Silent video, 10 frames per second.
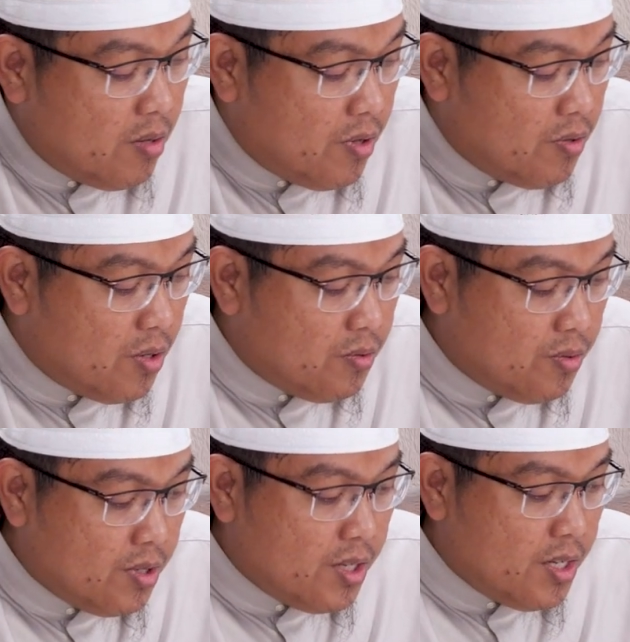rahimahullahu
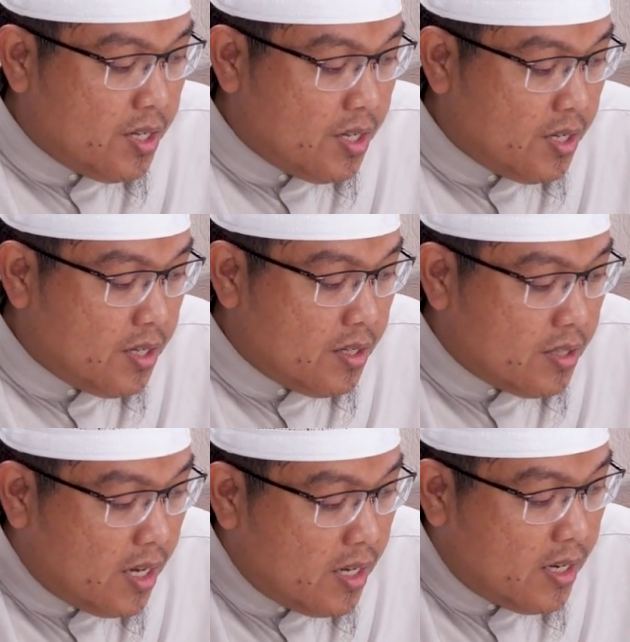uh,
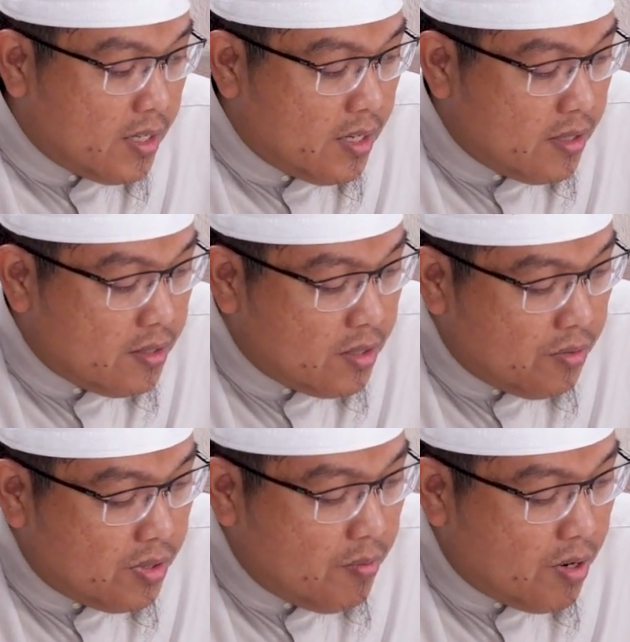taala ya.
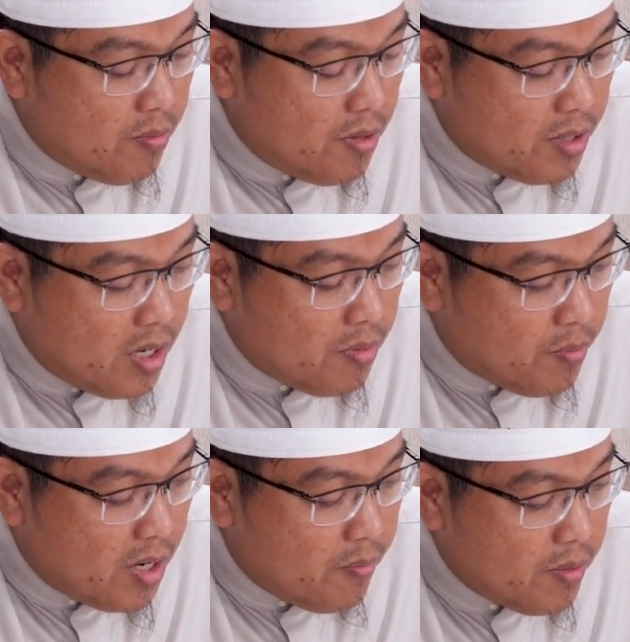Syekh Utsaimin rahimahullahu taala
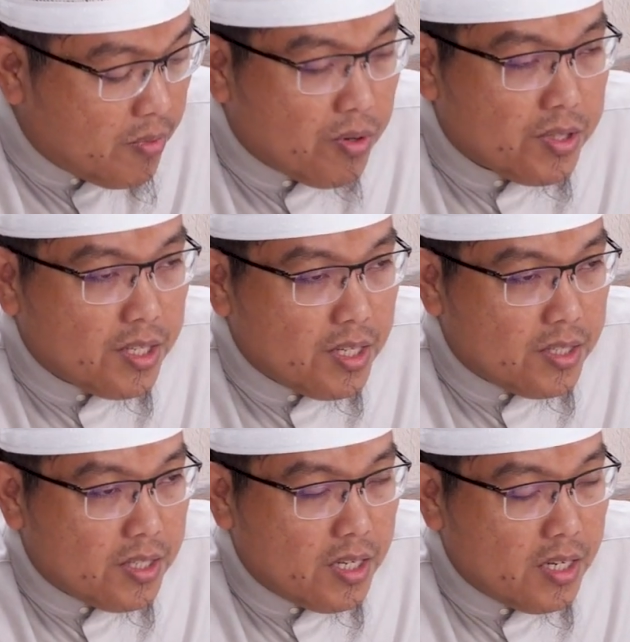berpendapat bahwasanya
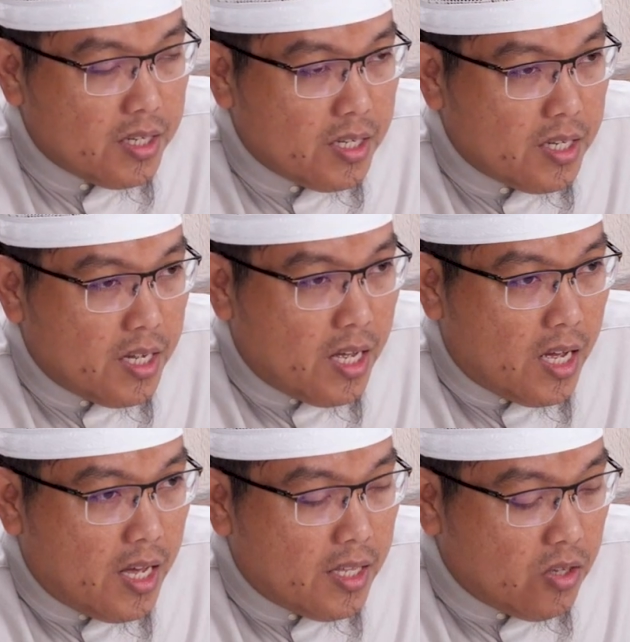di sini
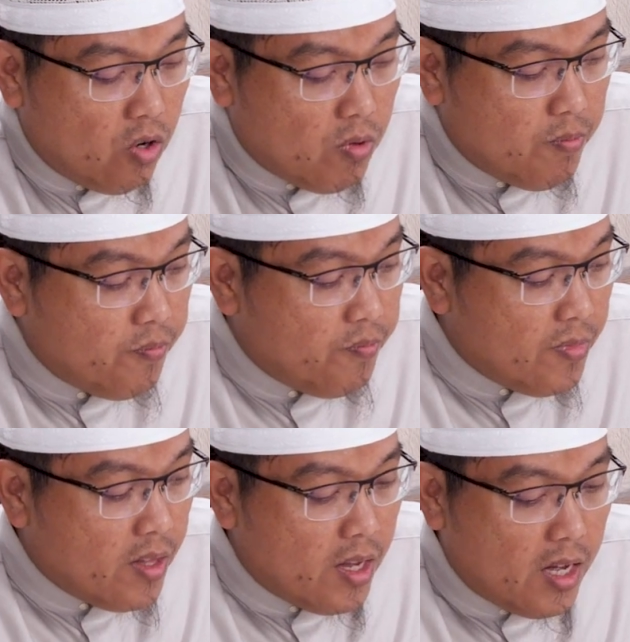ayatnya umum
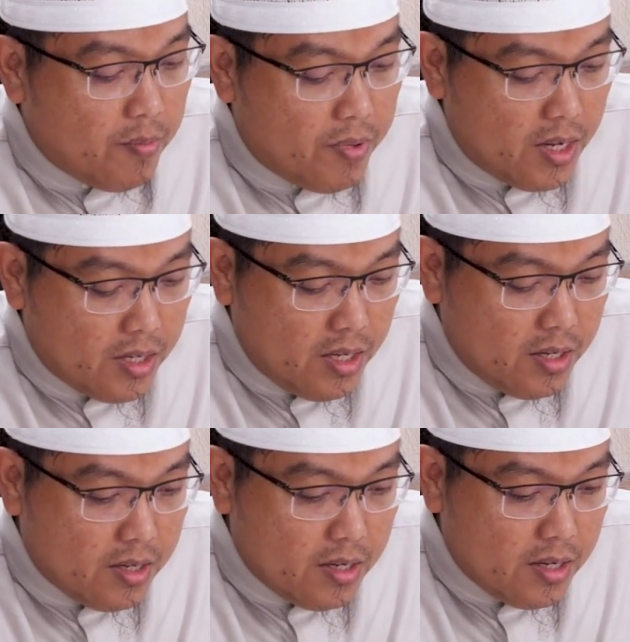
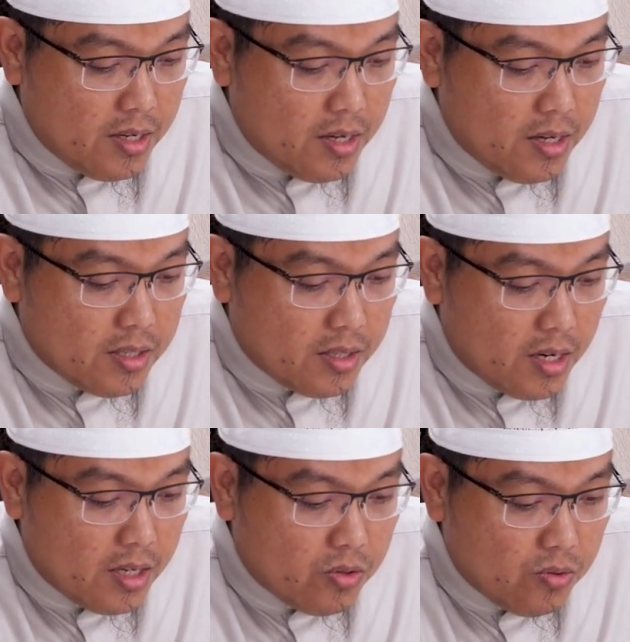apalagi Eh,
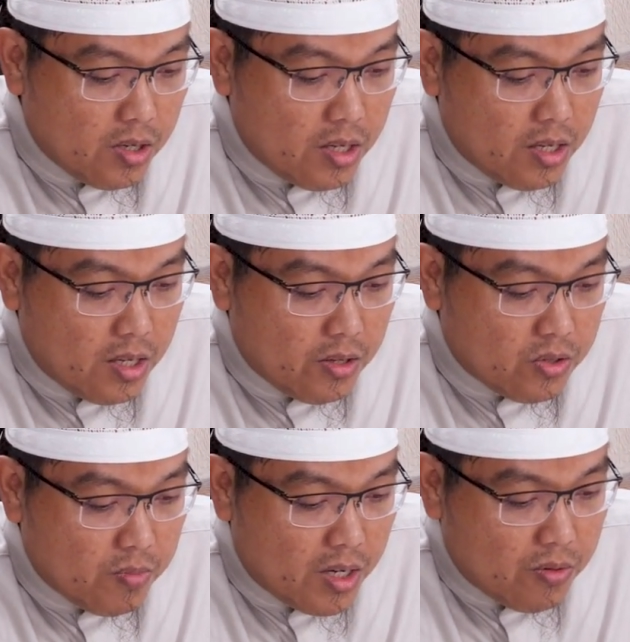setelah itu Allah
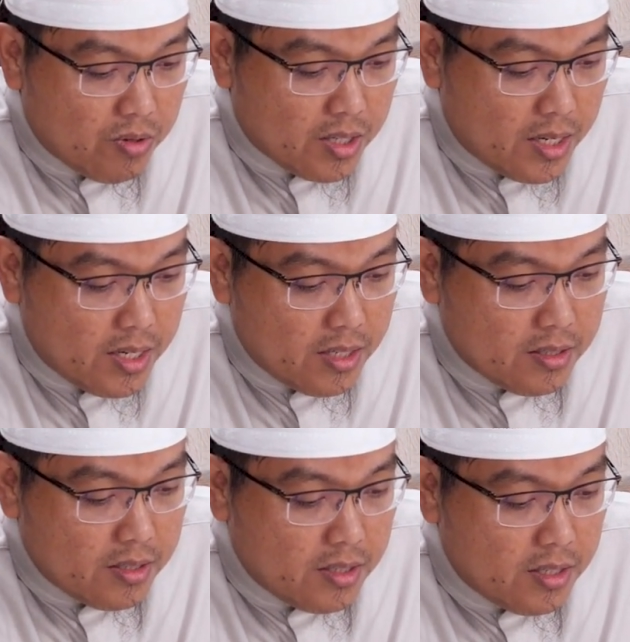Subhanahu wa taala
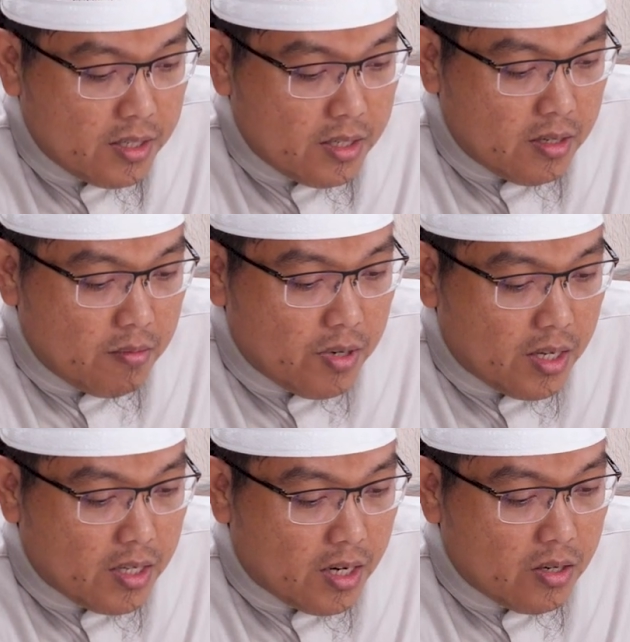
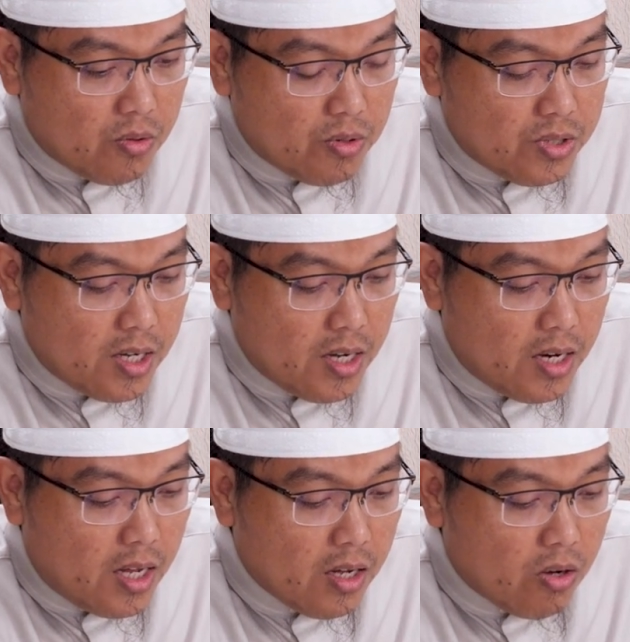mengatakan kul
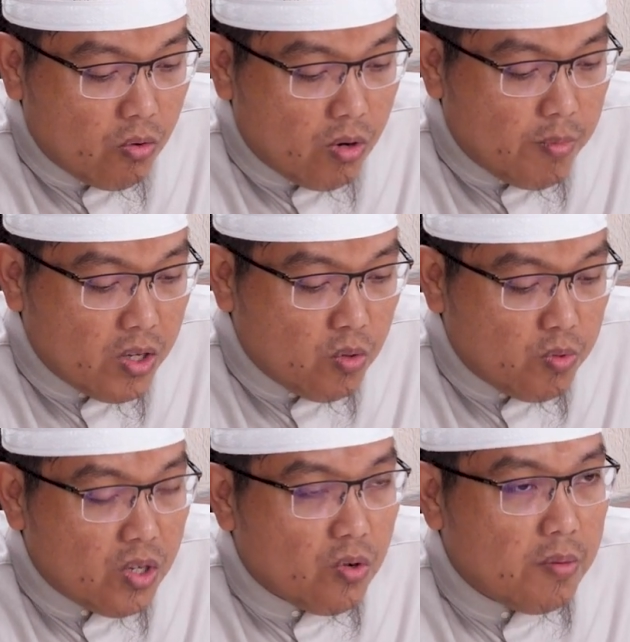ja'al haqqu wa ma
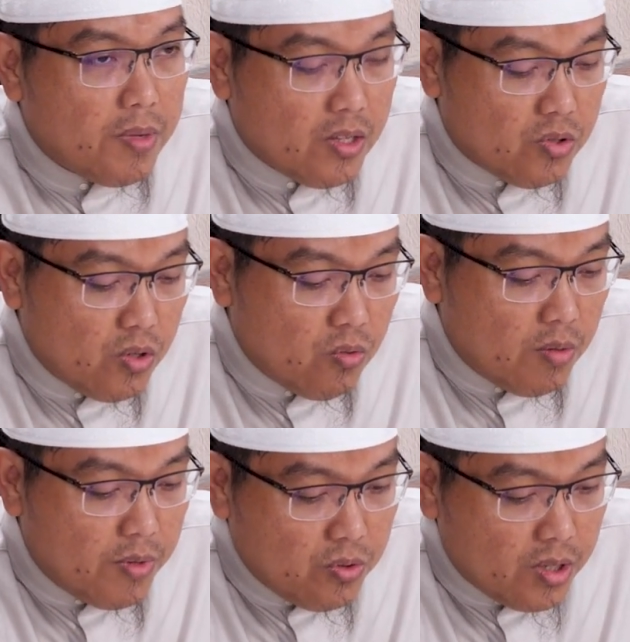yubdi'ul batilu
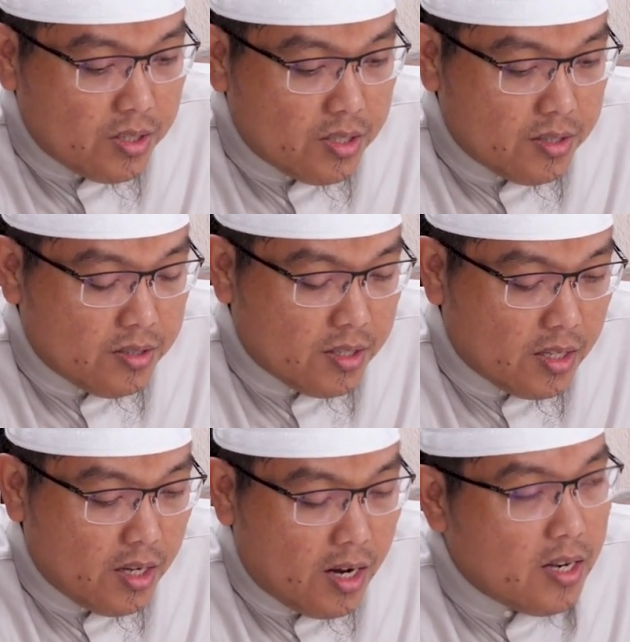wa ma yu'idu.
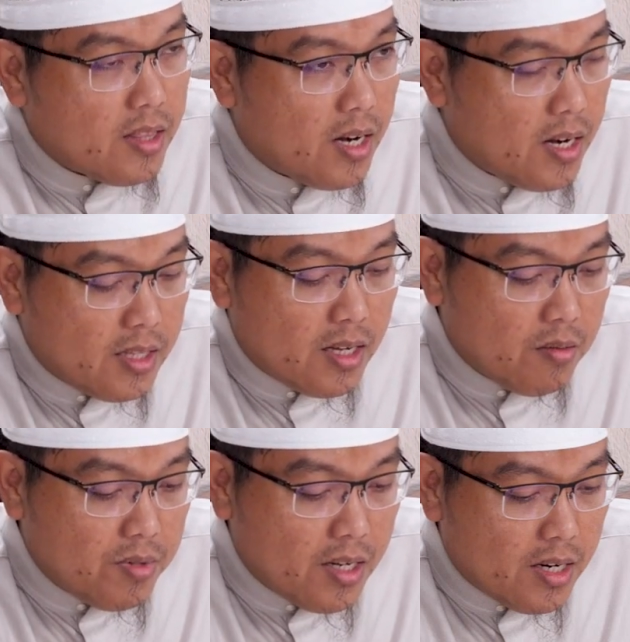Katakanlah telah datang
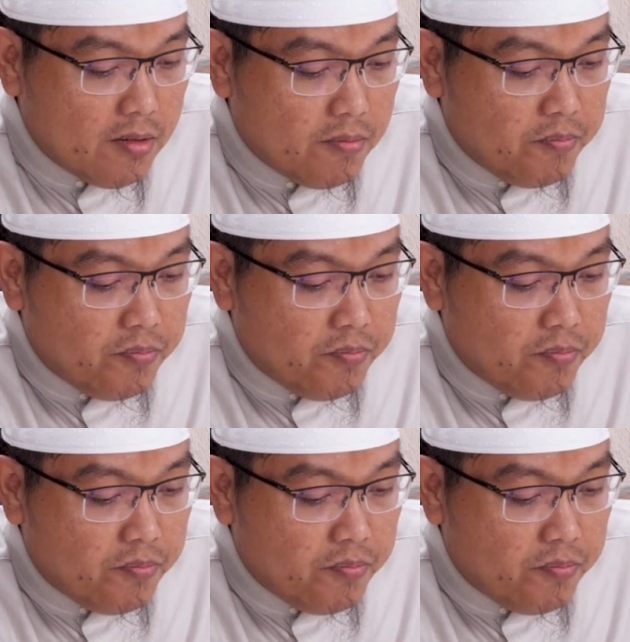kebenaran